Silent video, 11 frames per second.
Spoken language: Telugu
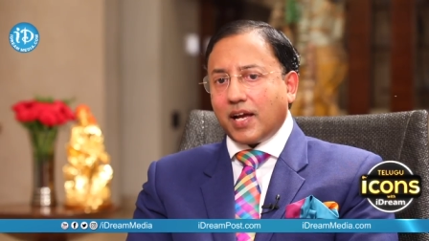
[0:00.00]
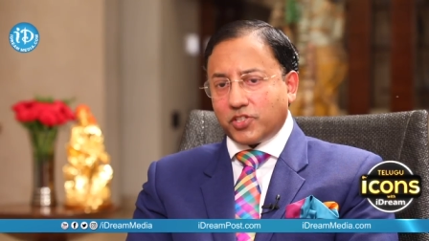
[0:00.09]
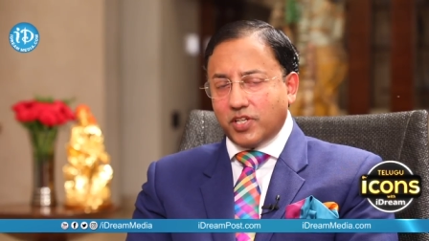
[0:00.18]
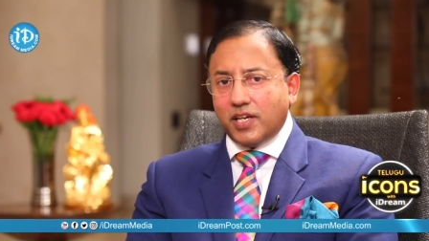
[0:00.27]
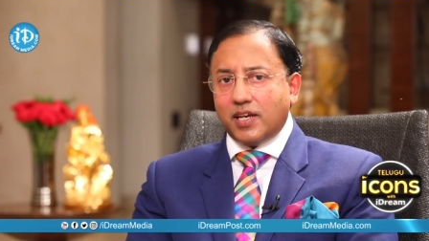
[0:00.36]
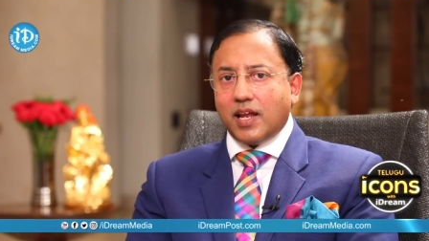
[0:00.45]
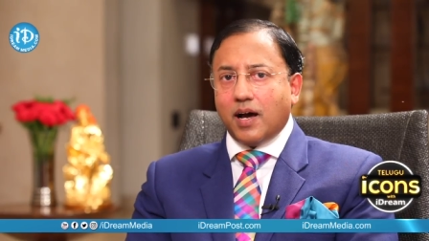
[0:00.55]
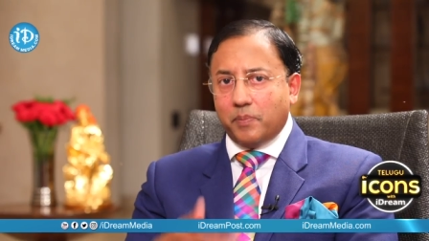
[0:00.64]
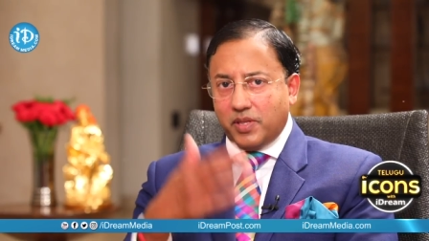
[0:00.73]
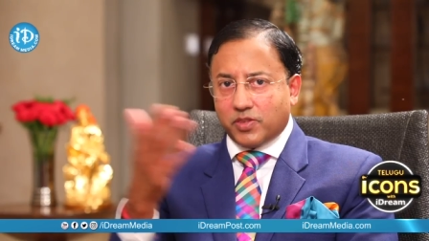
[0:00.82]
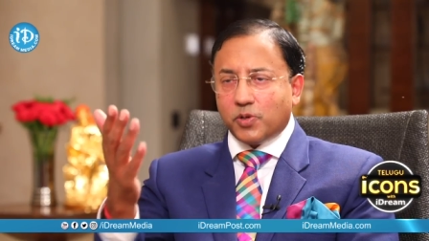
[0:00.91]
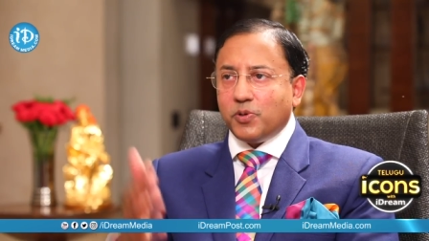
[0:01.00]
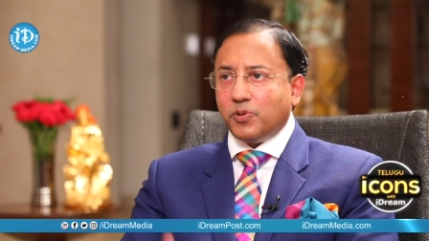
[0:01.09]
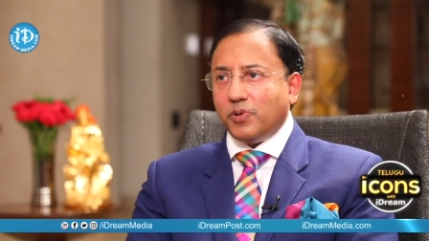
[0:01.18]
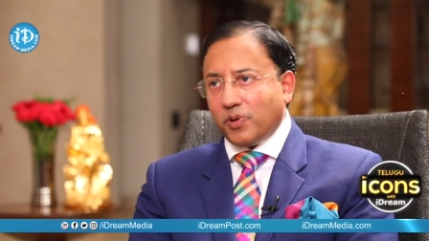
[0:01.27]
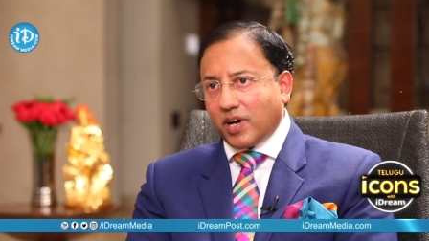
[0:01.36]
యాక్చువల్లీ నా
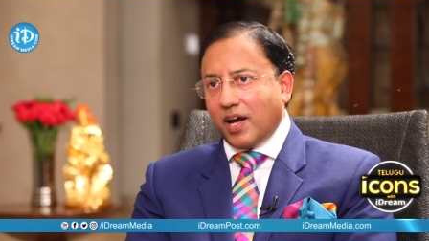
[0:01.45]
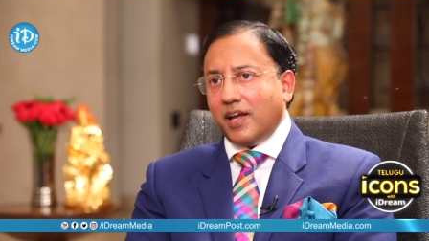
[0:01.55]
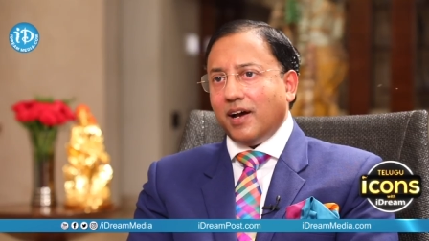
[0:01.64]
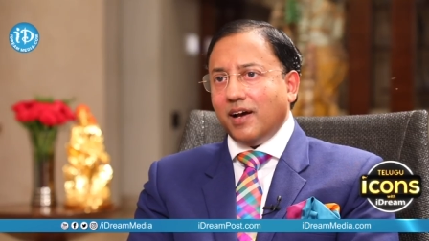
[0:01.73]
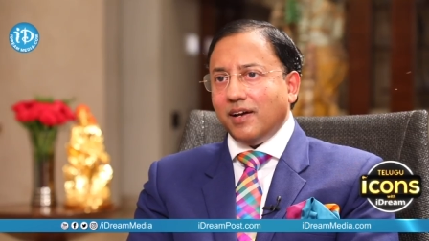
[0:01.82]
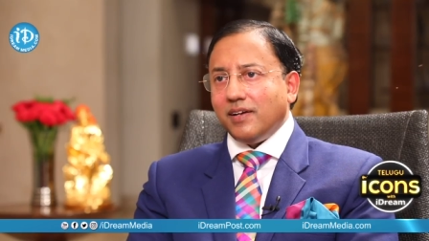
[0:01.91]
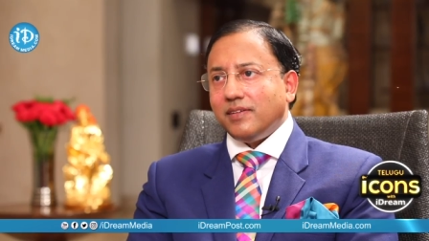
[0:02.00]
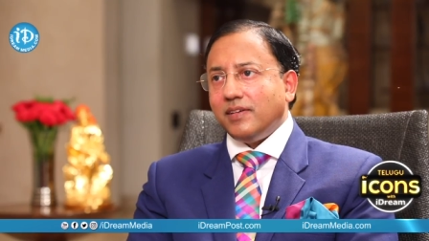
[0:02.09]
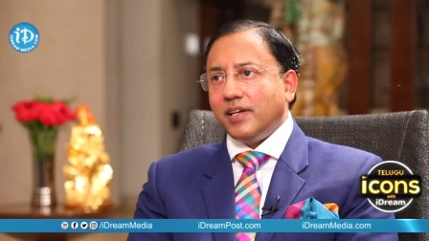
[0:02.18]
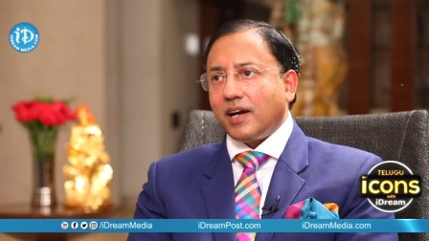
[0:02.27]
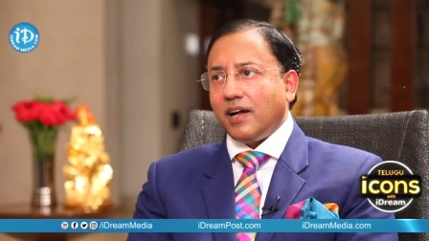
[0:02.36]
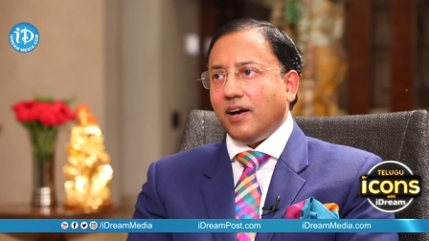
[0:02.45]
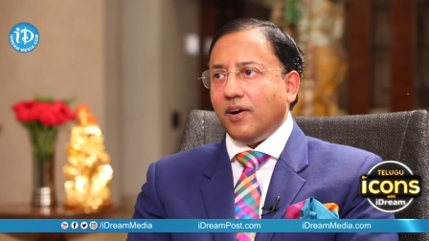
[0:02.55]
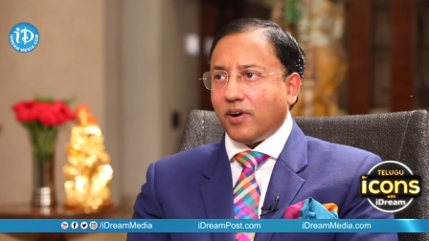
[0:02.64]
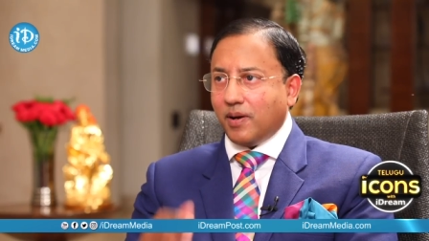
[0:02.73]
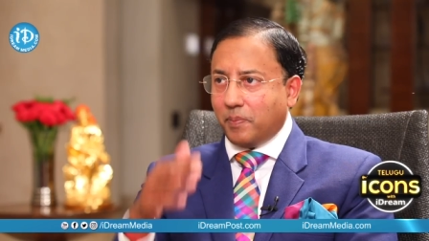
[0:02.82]
మిత్రుడు ఒక ఆయన ఇక్కడ
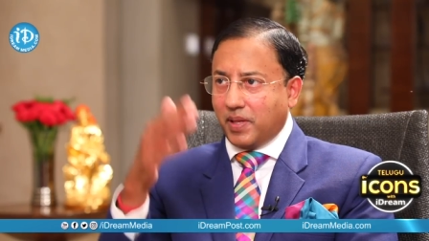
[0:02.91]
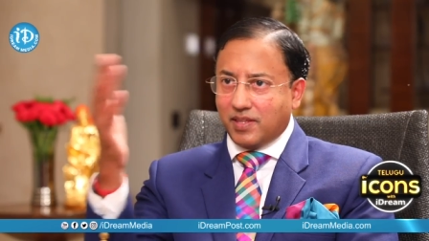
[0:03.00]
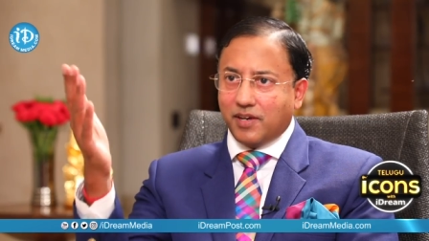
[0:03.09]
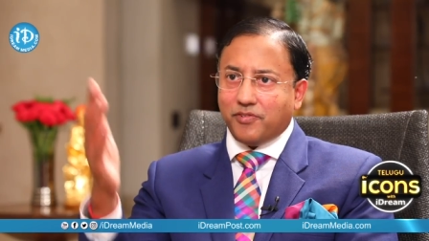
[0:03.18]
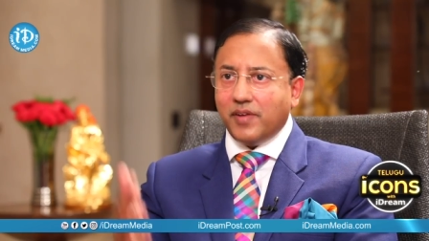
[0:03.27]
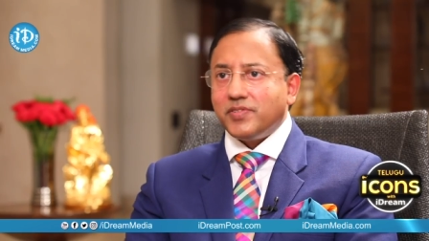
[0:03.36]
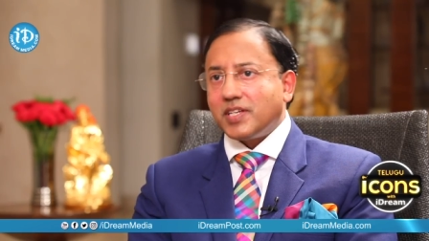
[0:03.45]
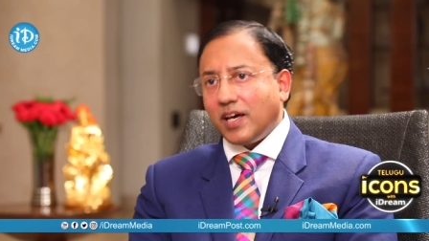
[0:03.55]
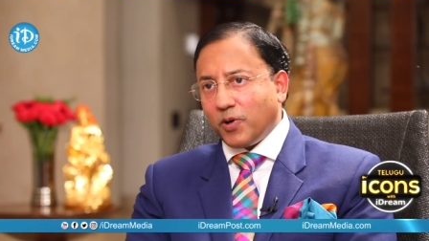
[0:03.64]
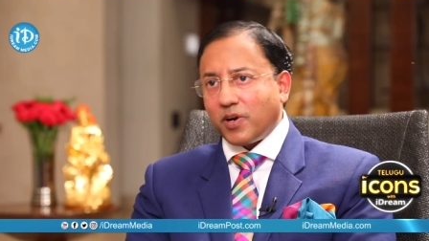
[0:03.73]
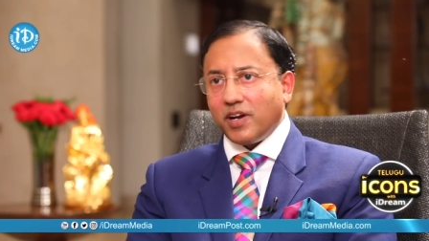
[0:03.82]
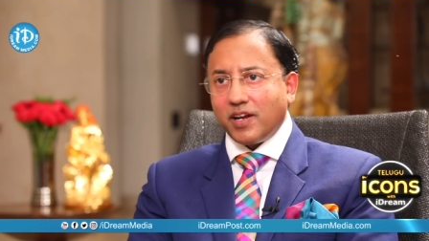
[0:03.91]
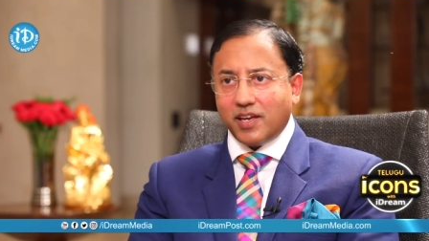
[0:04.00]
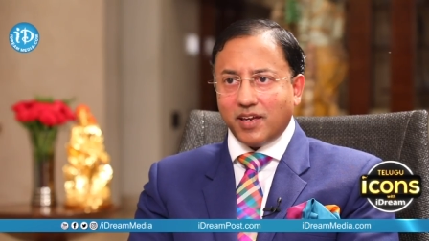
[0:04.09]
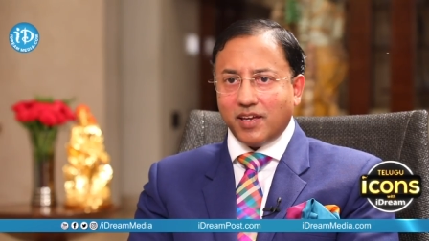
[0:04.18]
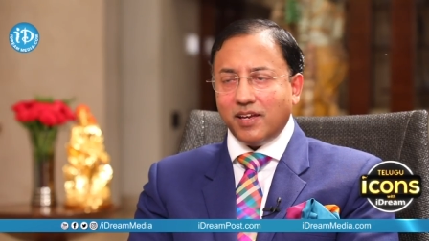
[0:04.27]
ఒక పెద్ద ఫైవ్ స్టార్
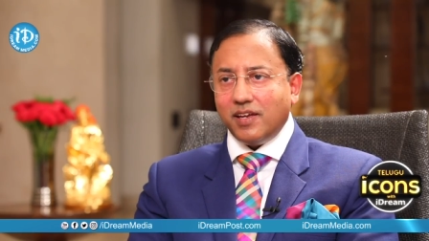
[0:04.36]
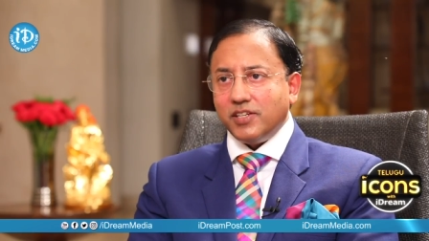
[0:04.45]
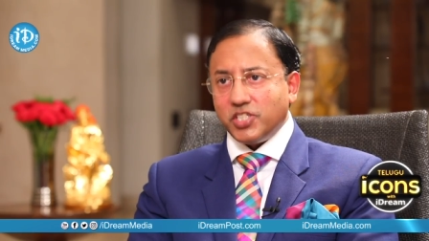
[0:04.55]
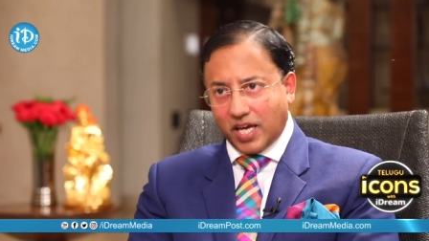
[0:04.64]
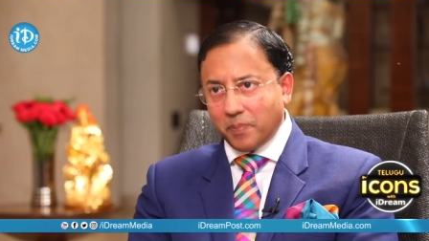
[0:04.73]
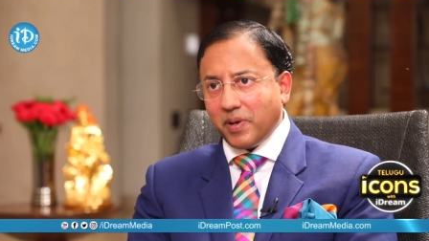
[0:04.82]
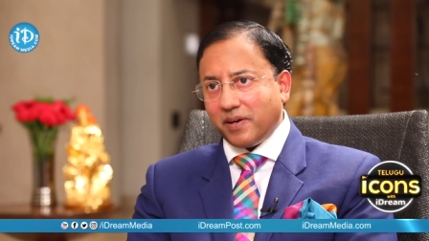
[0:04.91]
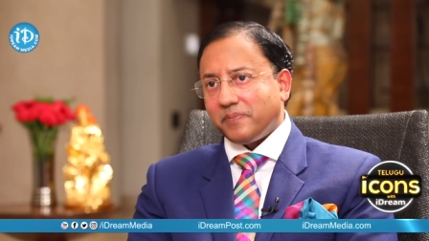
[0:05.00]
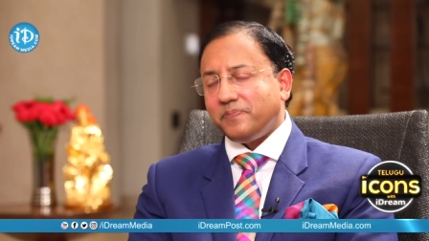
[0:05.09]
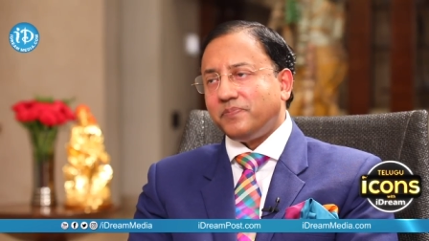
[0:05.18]
హోటల్కి చైర్మన్